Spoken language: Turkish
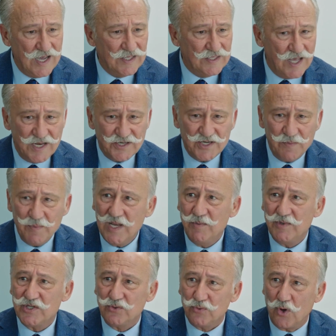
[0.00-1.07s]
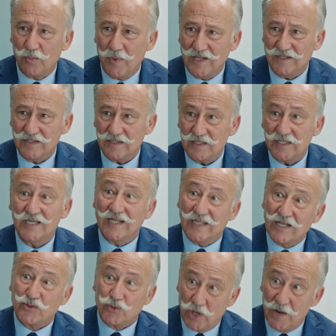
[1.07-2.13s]
ait her şey benim için normaldir.
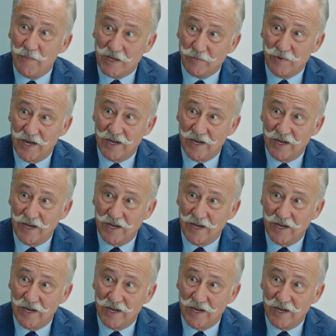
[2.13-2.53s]
Yalan söylemek